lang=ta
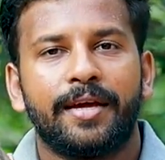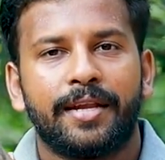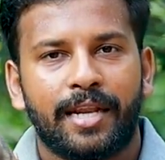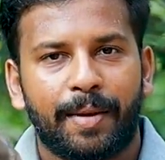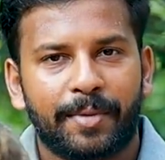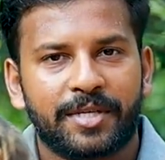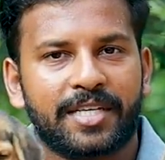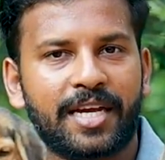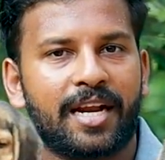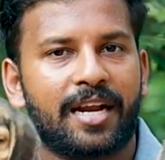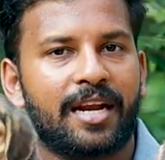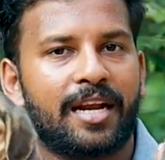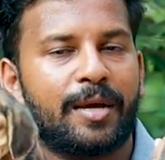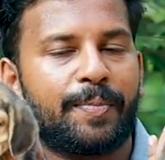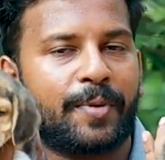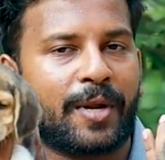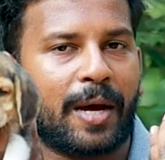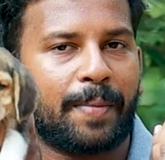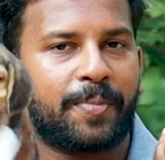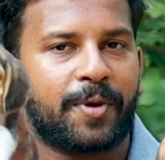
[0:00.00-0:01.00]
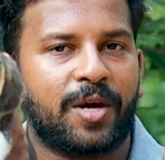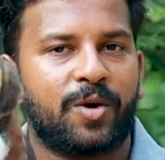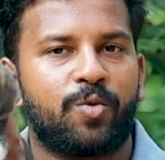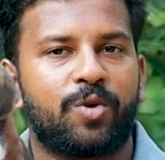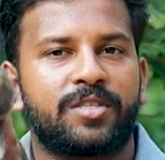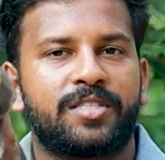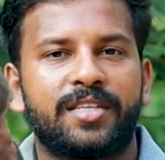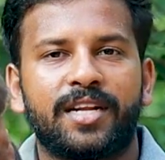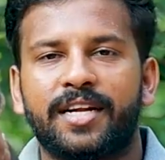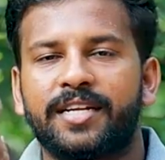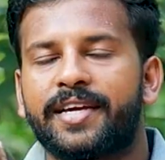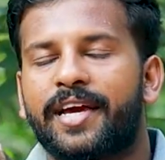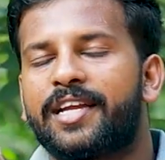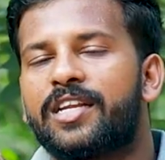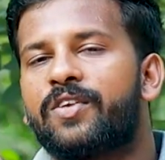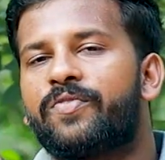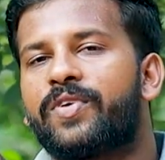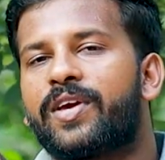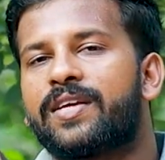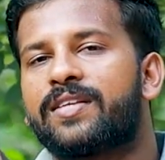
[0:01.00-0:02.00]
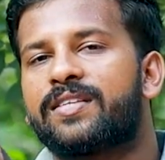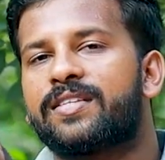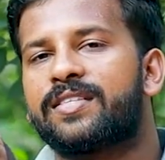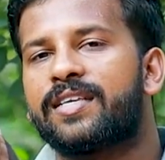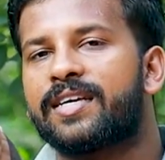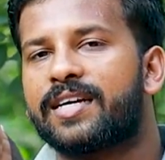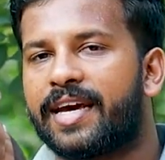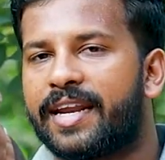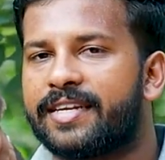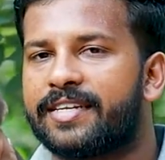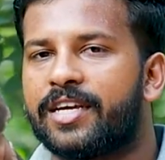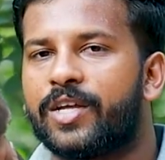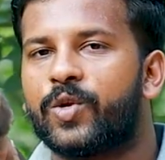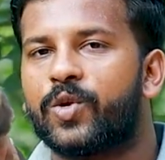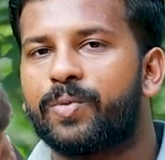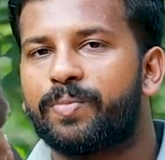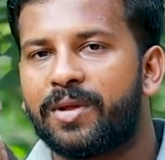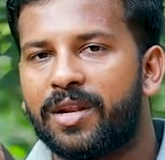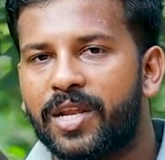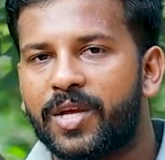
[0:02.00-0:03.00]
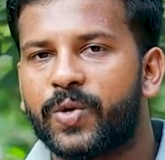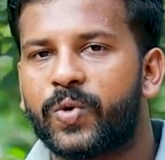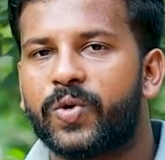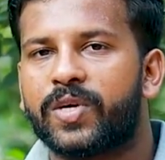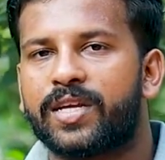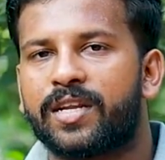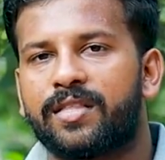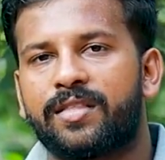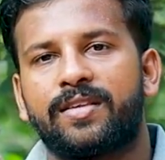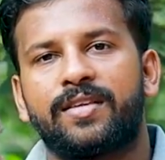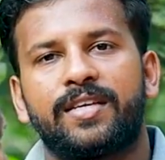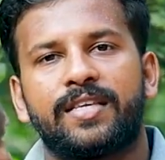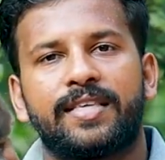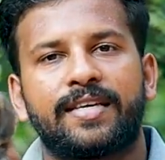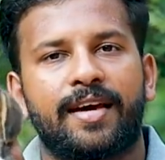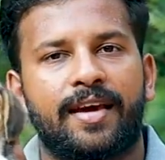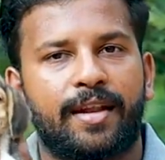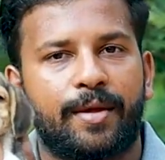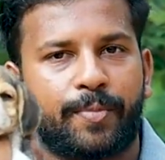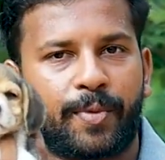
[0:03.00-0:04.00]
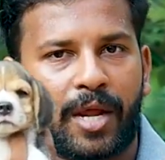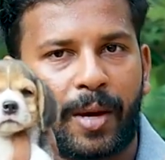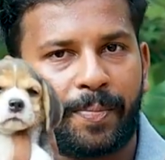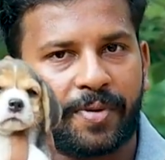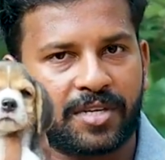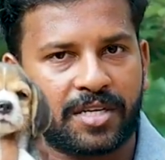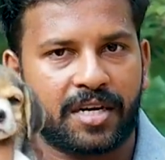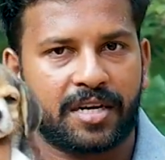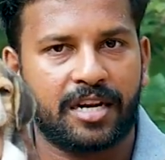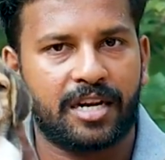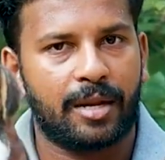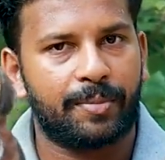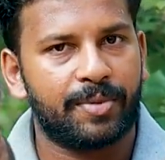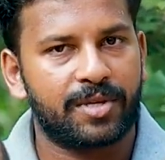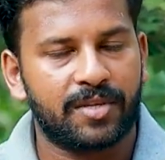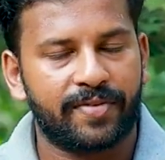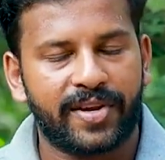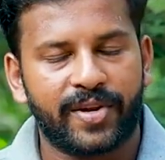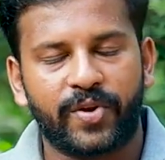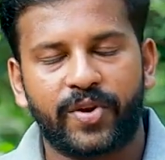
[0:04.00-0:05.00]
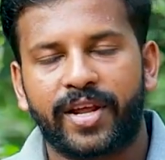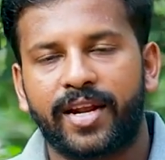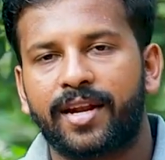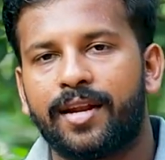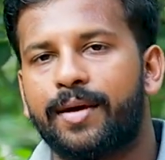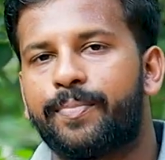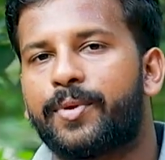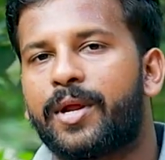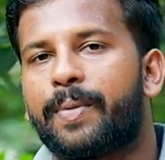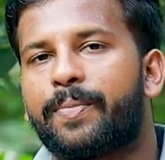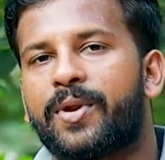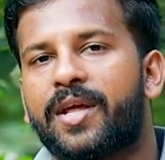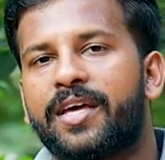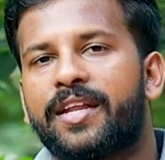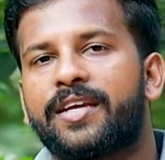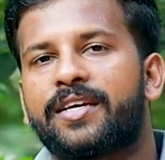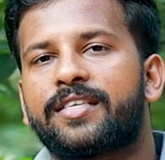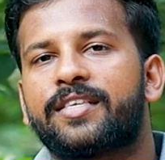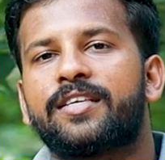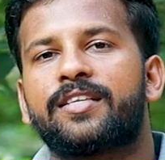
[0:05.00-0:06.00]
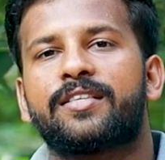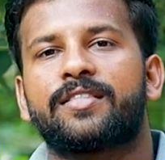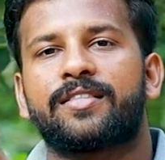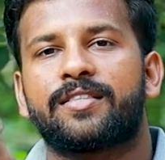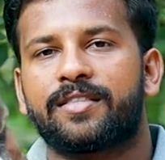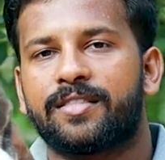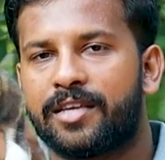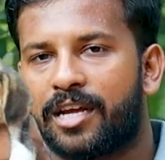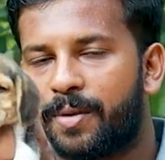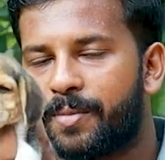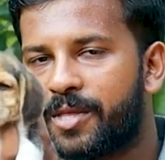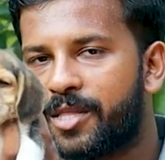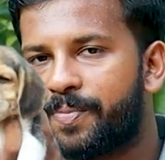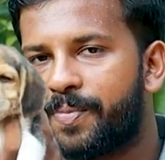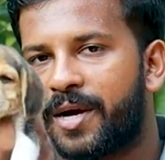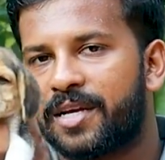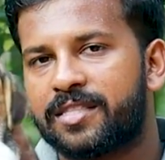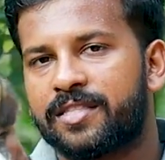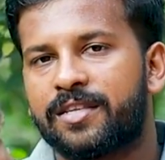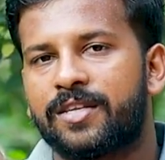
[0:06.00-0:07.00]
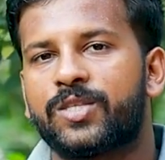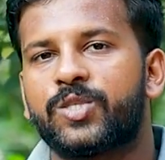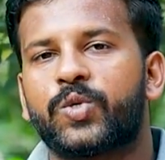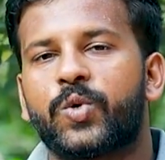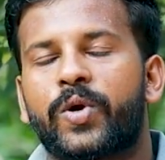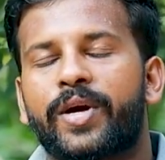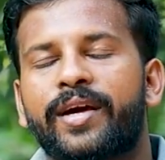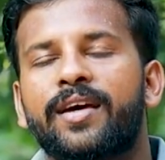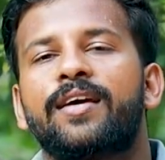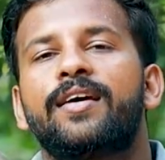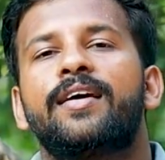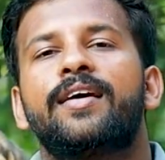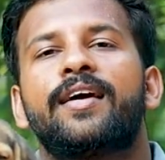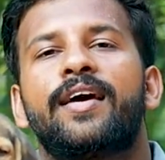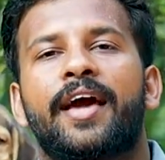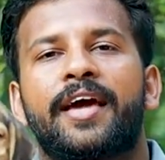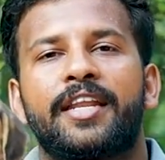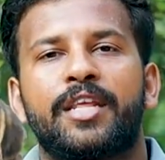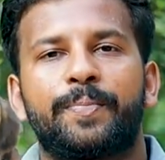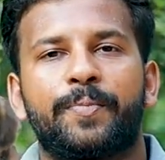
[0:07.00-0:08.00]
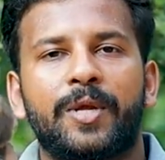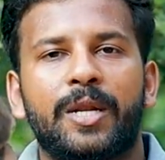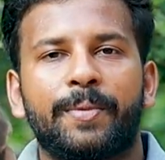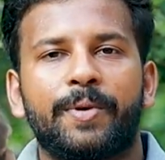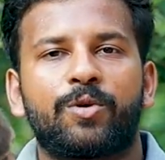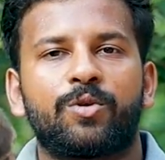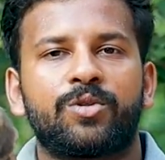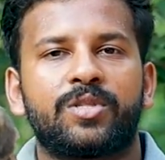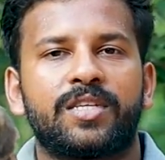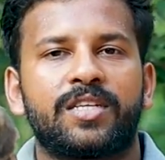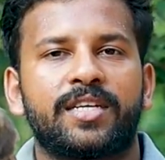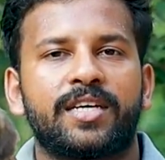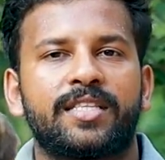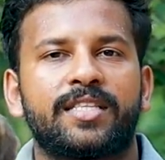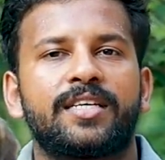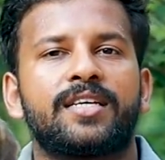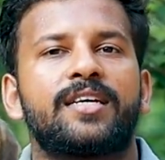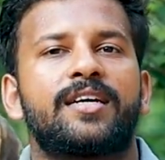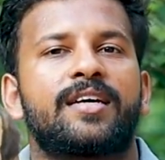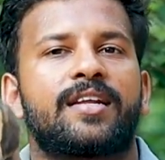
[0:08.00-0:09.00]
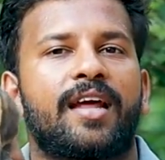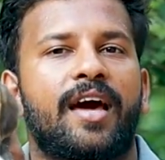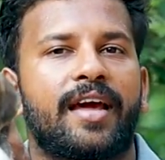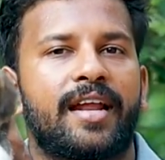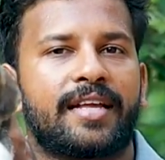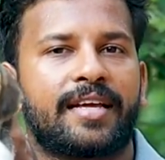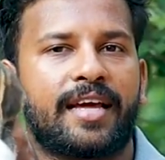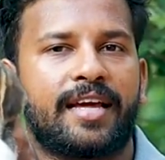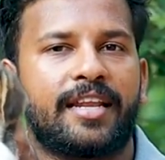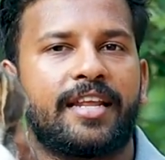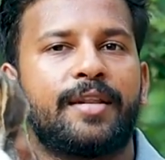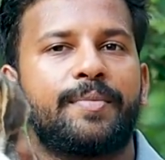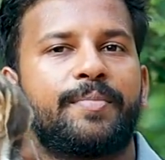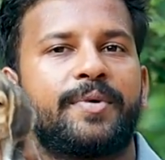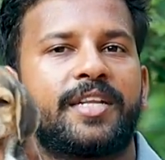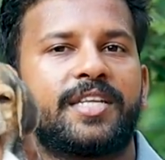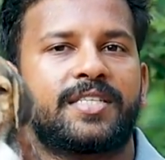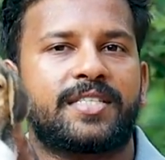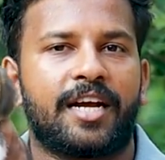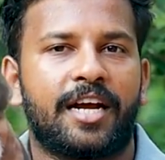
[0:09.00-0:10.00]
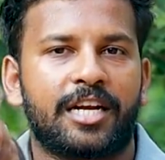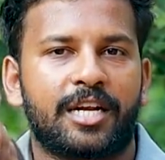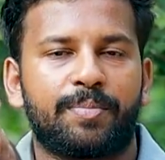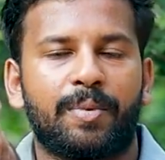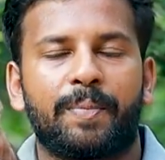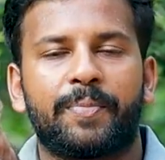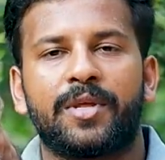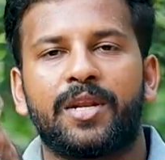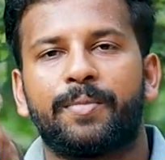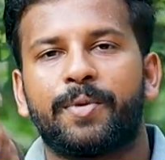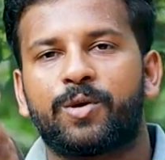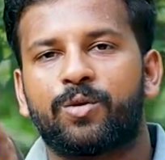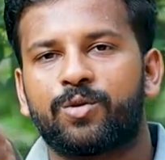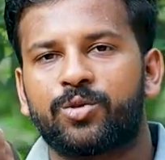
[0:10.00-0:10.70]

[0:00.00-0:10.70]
நம்ம சேனலில் ப்ராப்பராக ஒரிஜினாலிட்டி ஐடென்டிஃபிகேஷன் தான் கரெக்டான ஒரு பில்லிங் கொடுக்குறது இதுக்கான ப்ராப்பர் ஷெடியூல் நம்ம இந்த வீடியோ எண்ணில் ப்ராப்பராக இருக்குது தாராளமாக அதை பார்த்து தெரிஞ்சுக்கோங்க அண்ட் இப்போ நம்ம கொடுத்துட்ருக்கிறது ராயல் கேனின் மினி ஸ்டார்டர் பாப்பி நம்ம